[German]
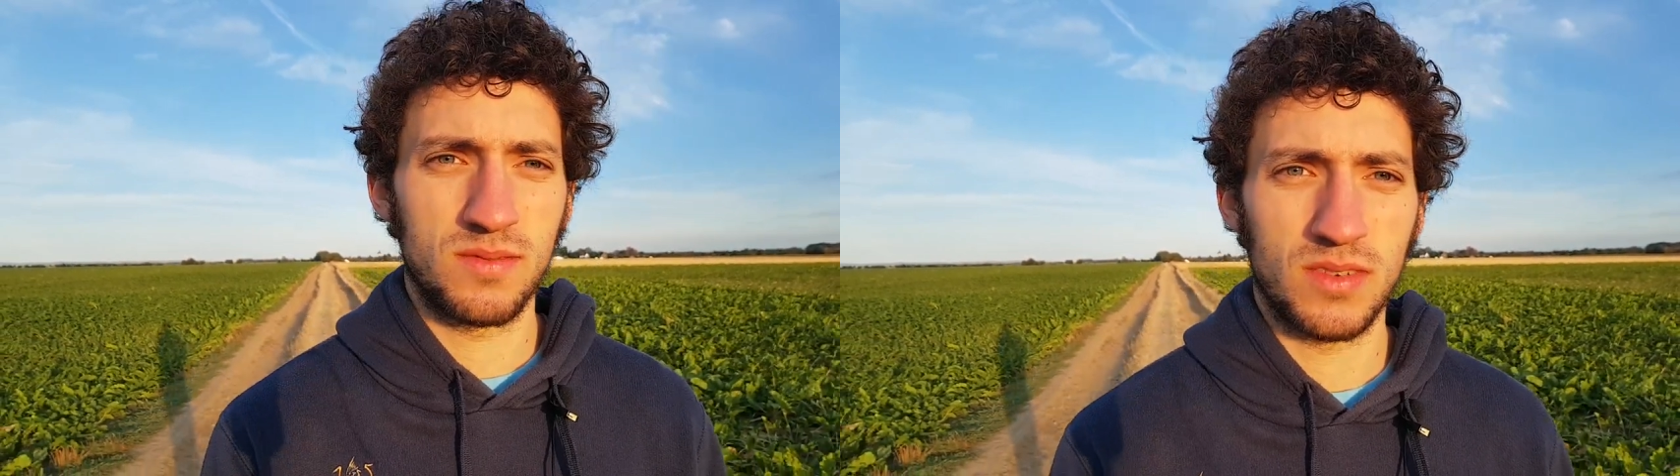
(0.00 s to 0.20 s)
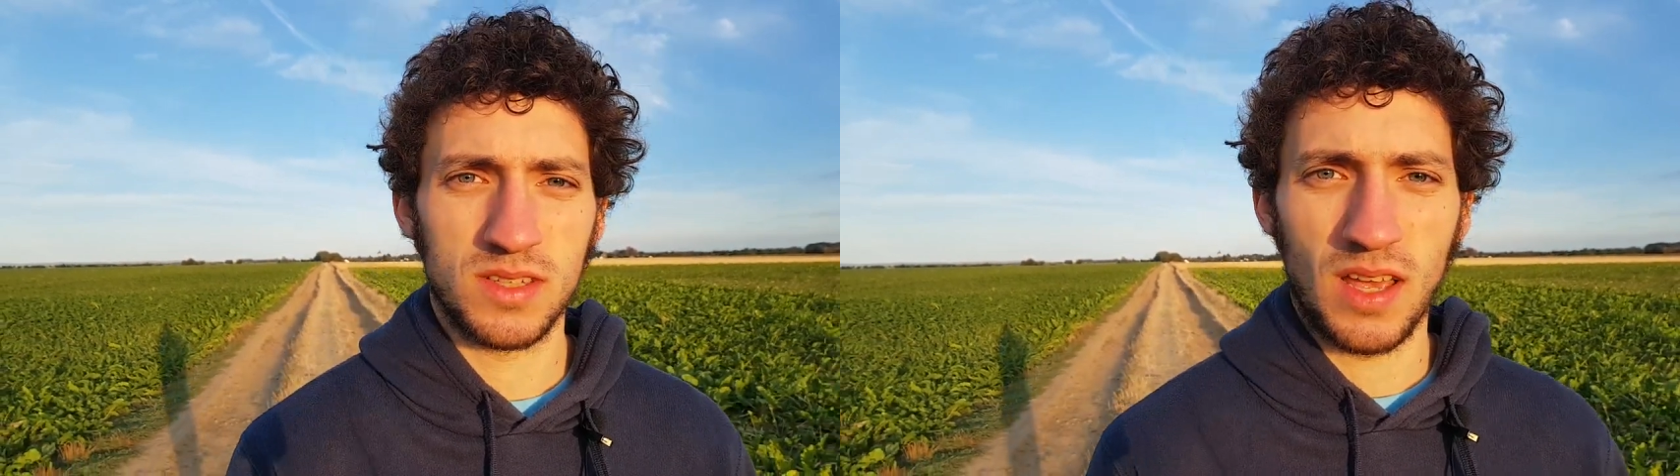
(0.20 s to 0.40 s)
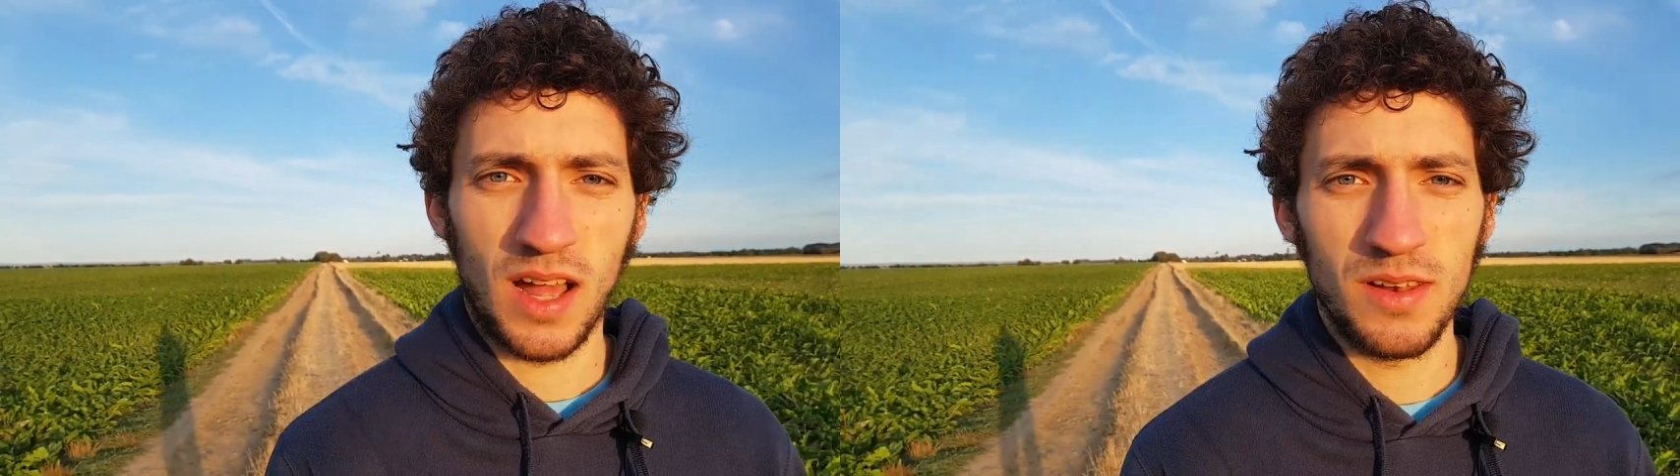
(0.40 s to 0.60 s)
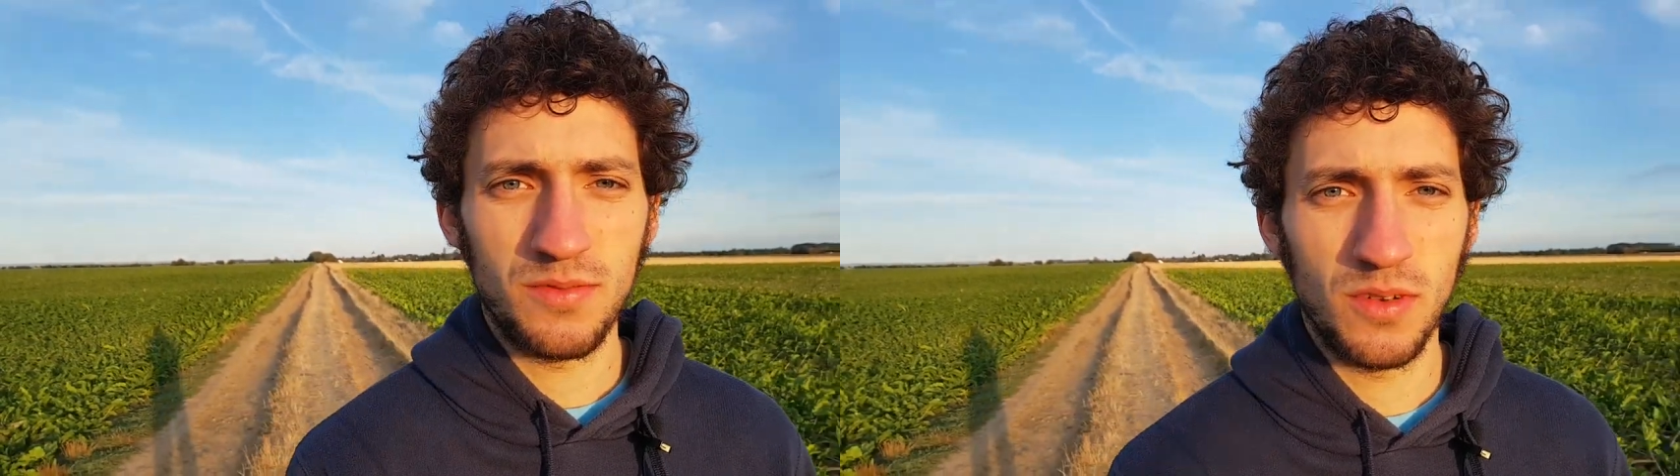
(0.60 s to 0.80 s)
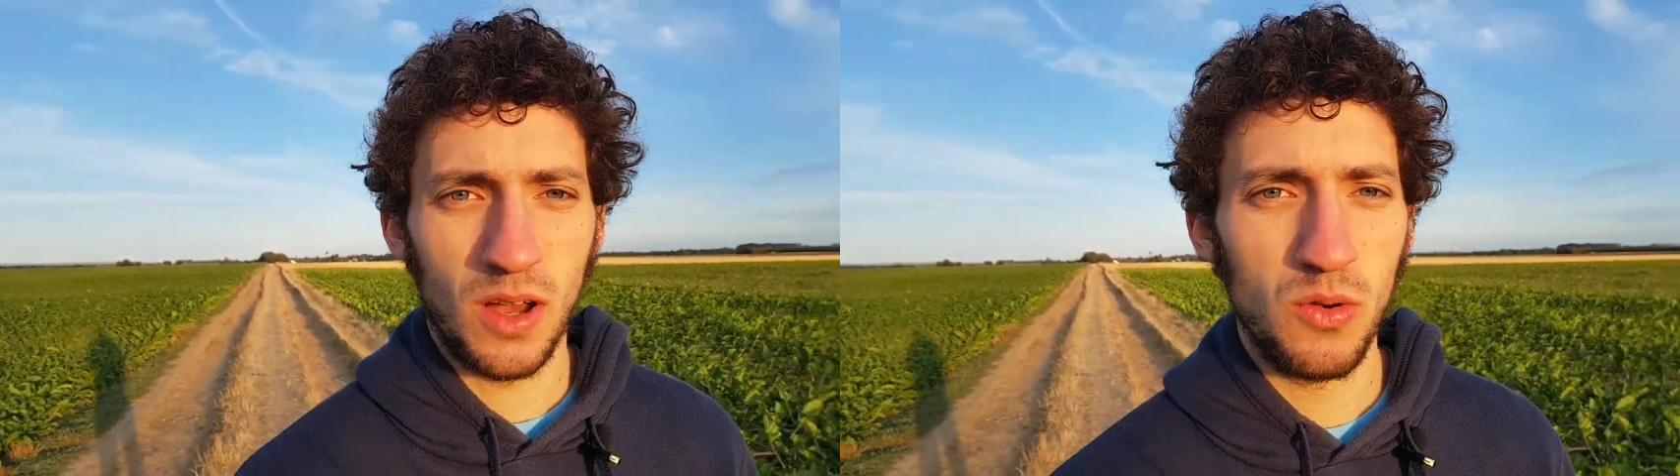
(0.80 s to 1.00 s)
was halb
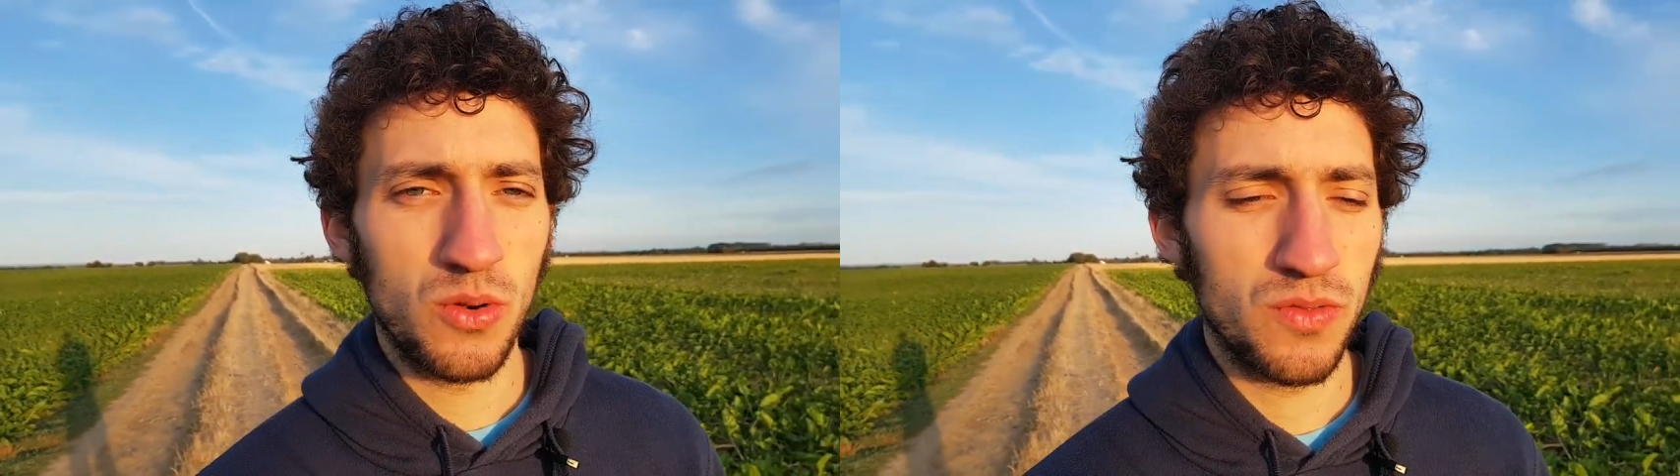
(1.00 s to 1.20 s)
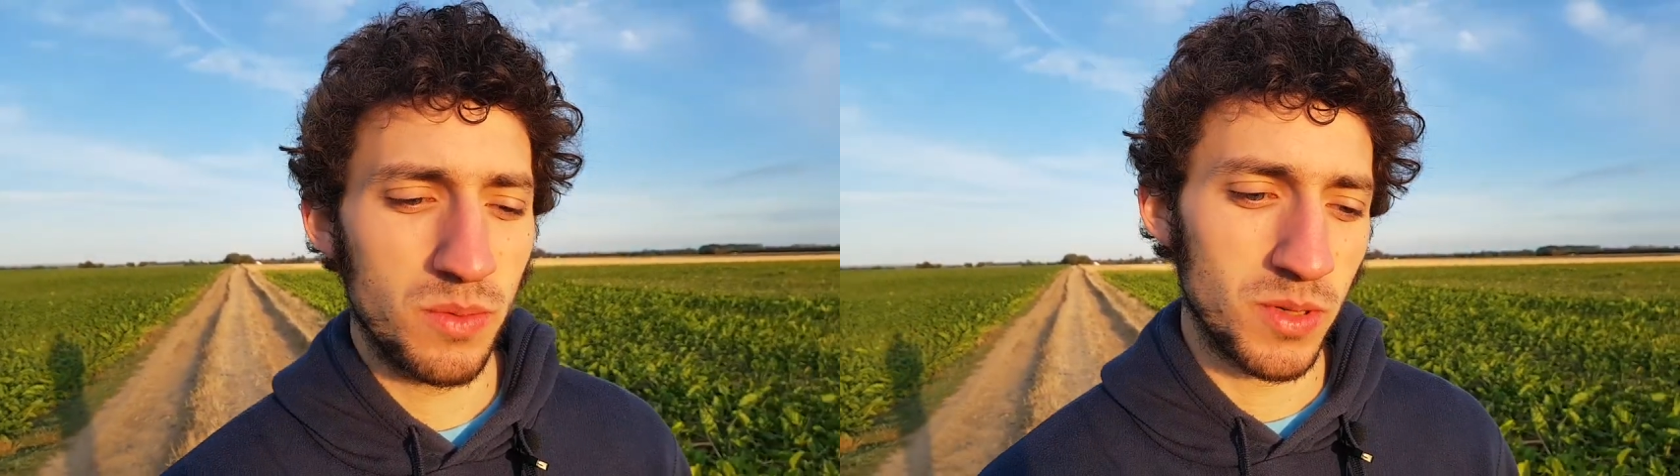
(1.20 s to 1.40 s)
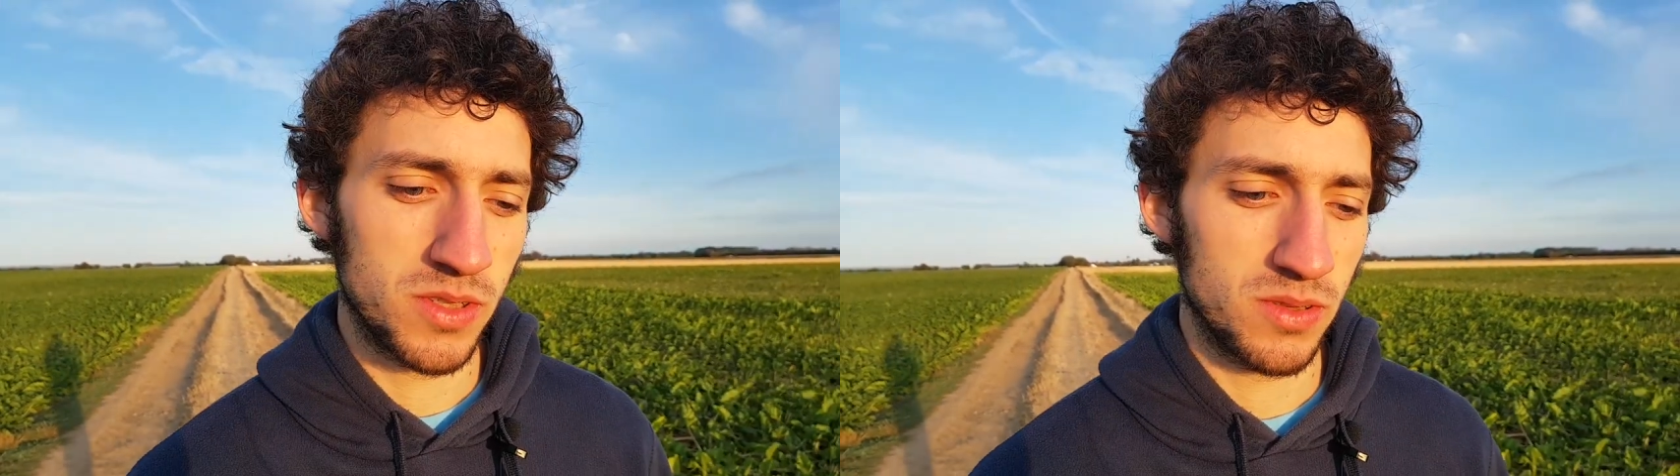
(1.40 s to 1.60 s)
irgendwie mit